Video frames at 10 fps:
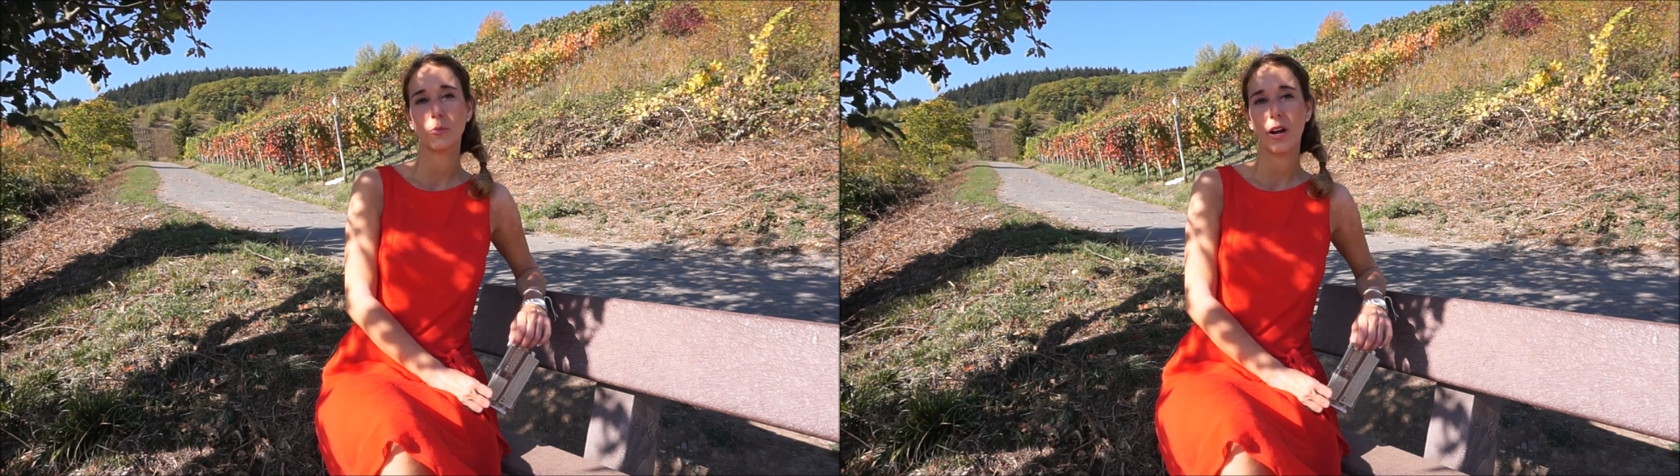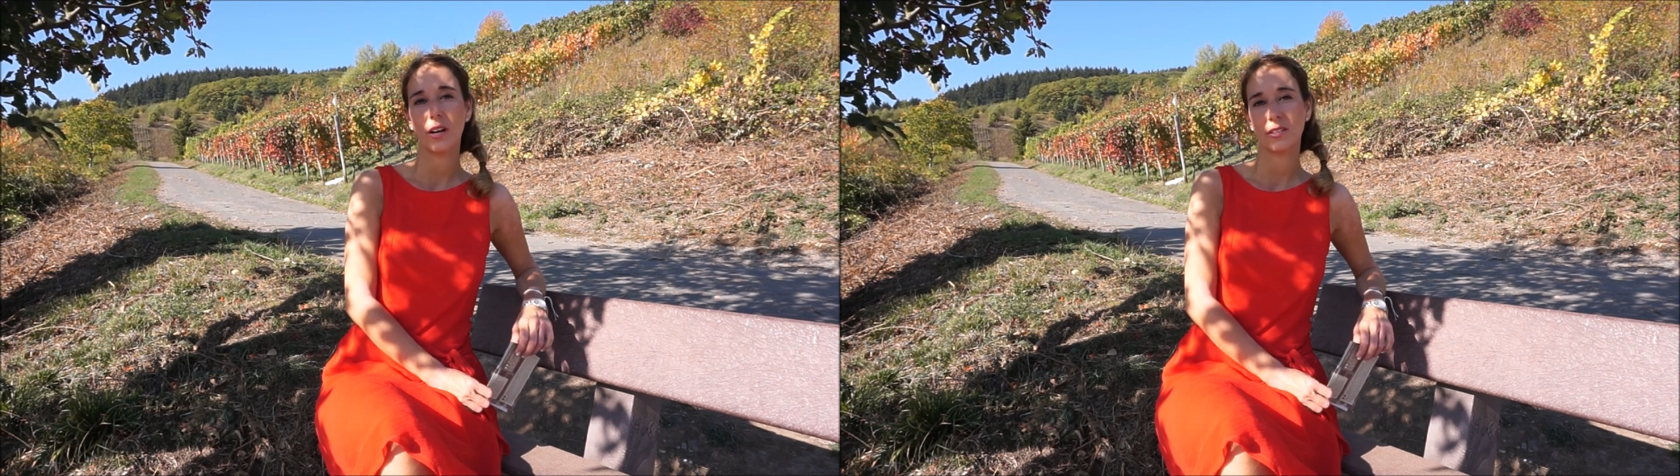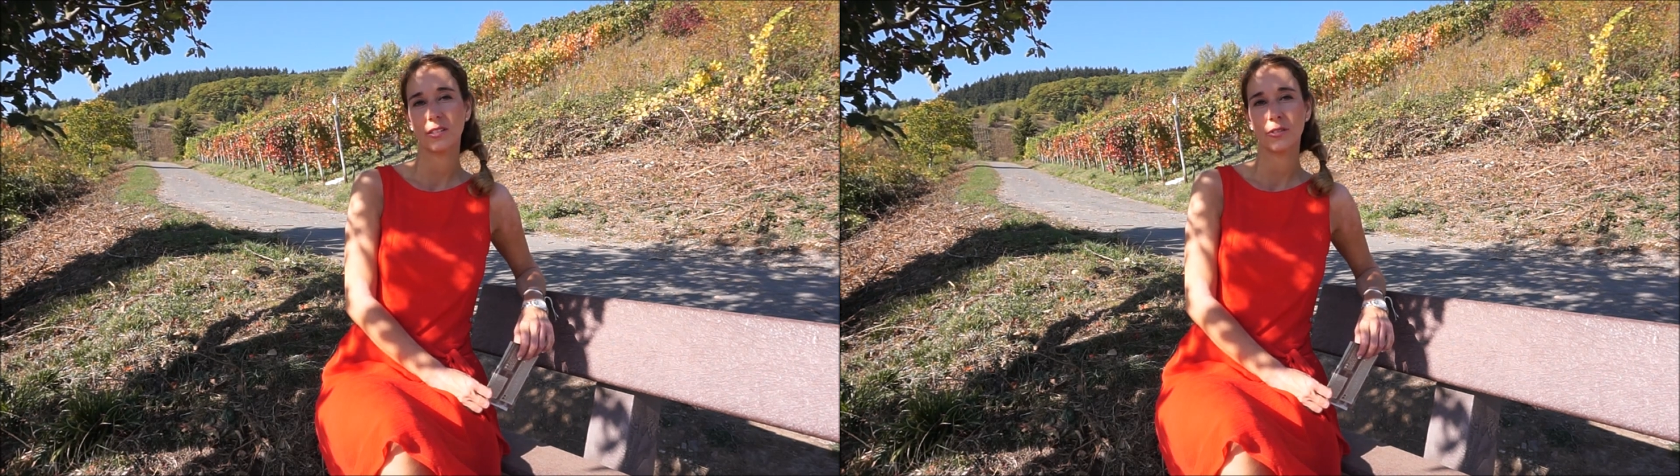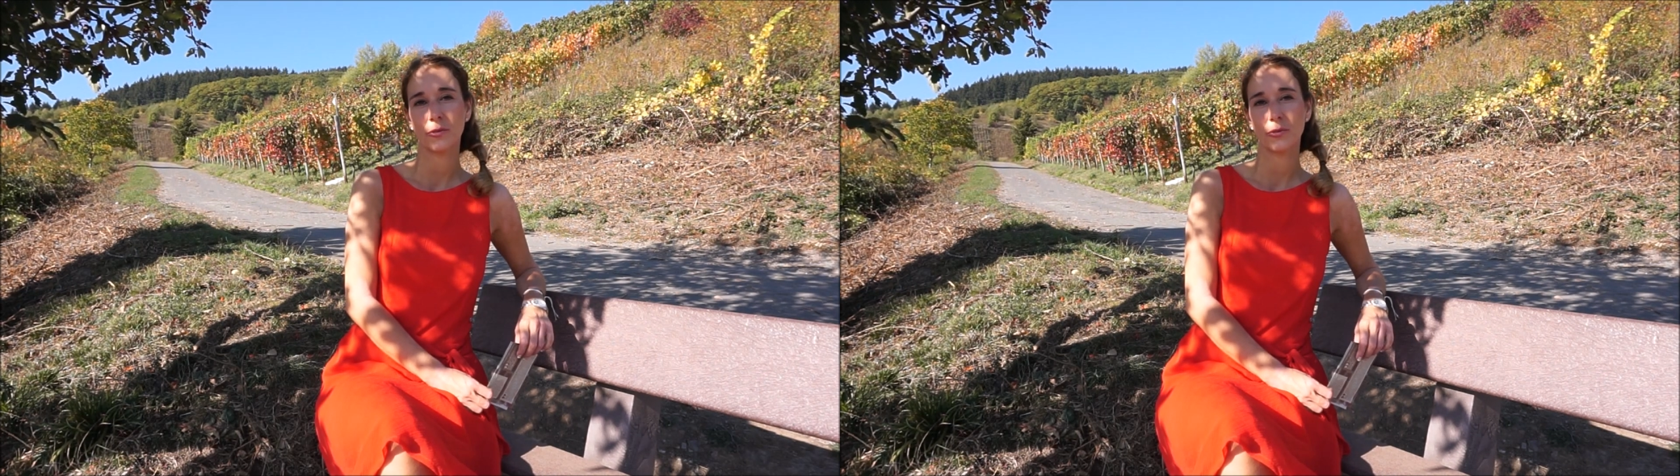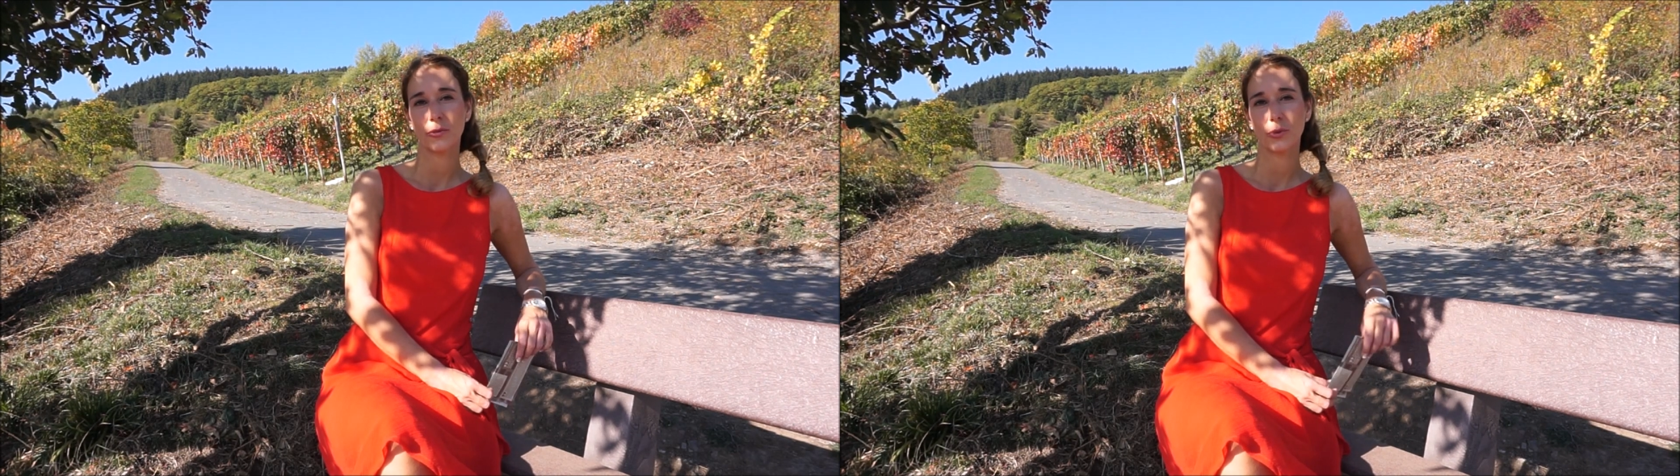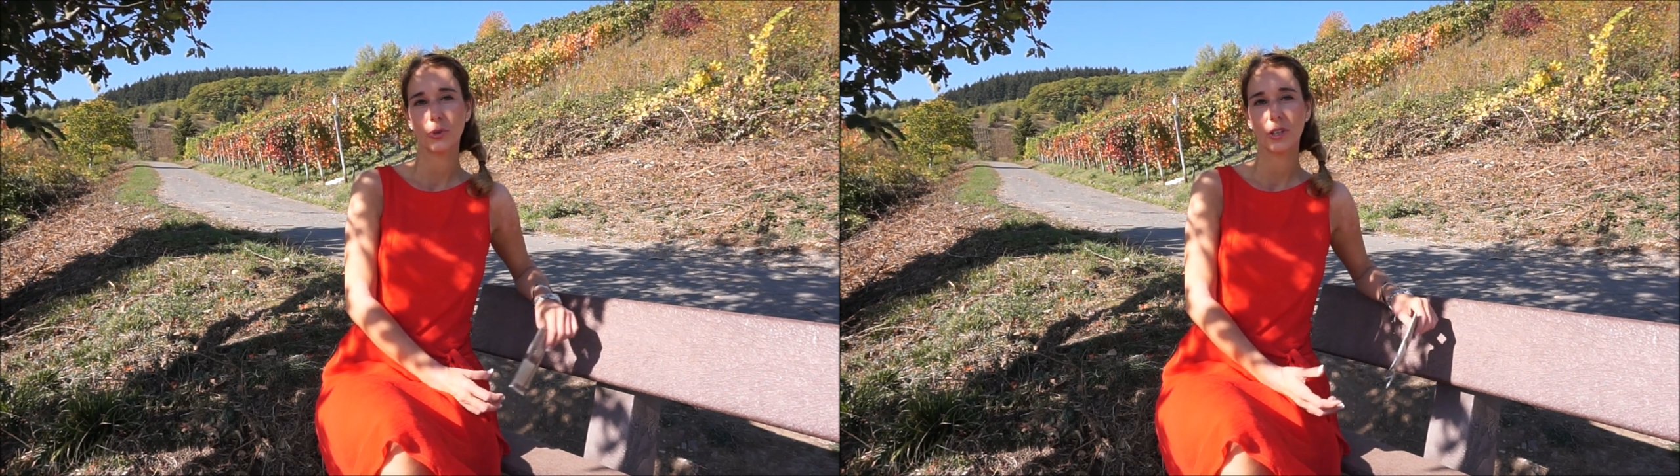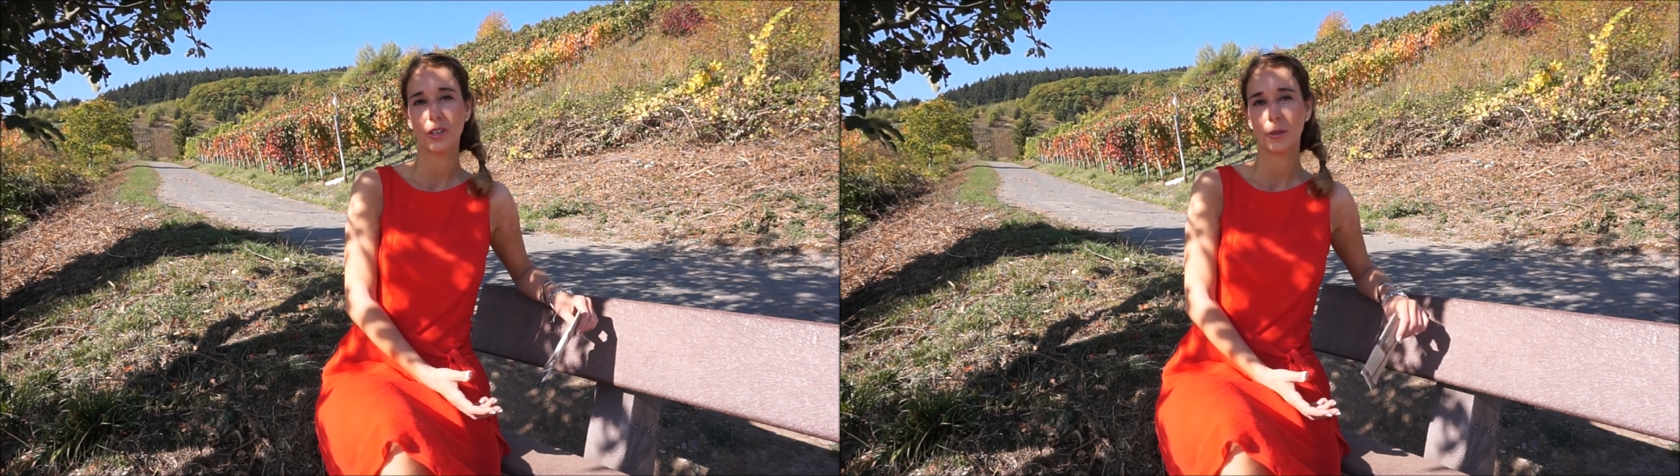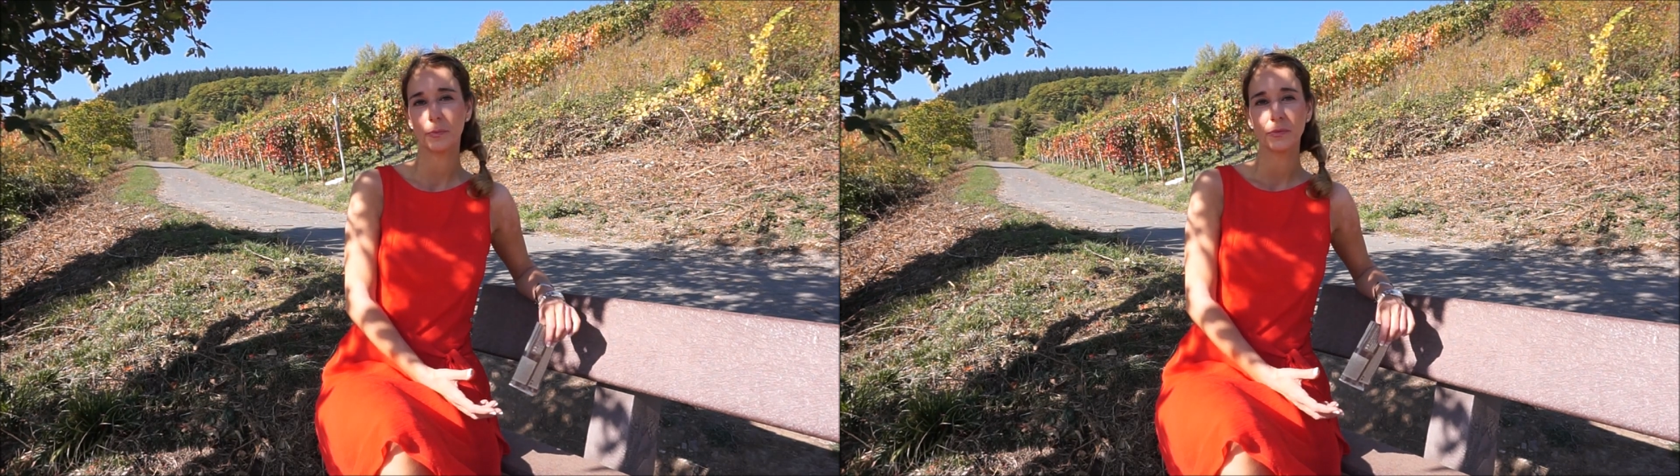machen
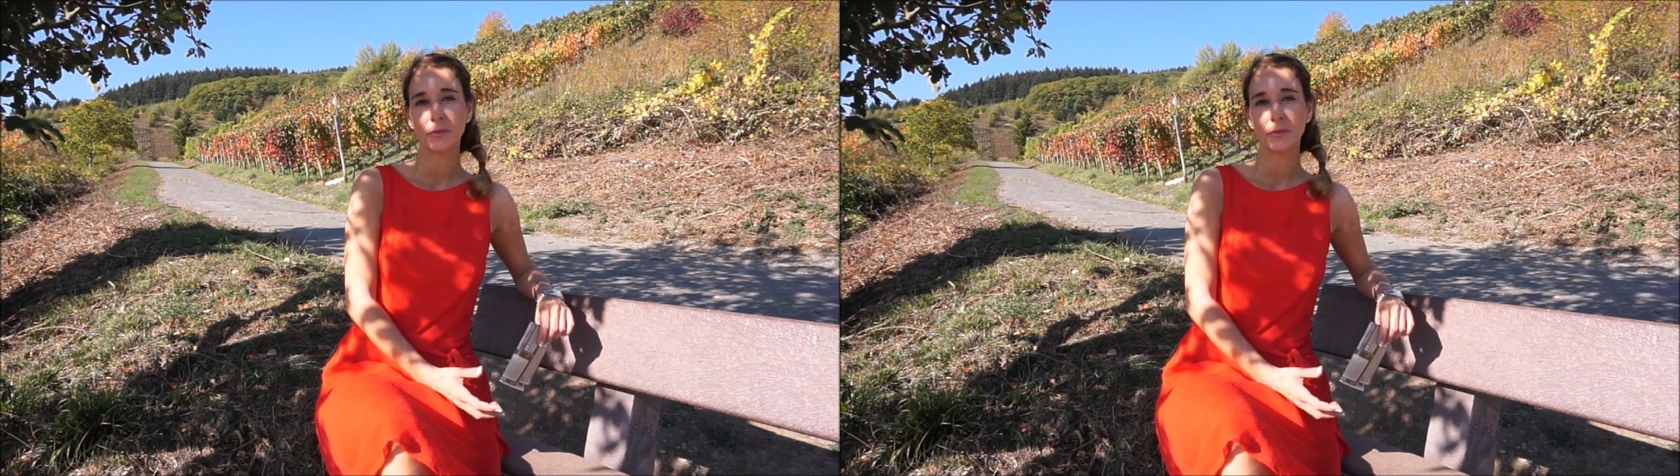für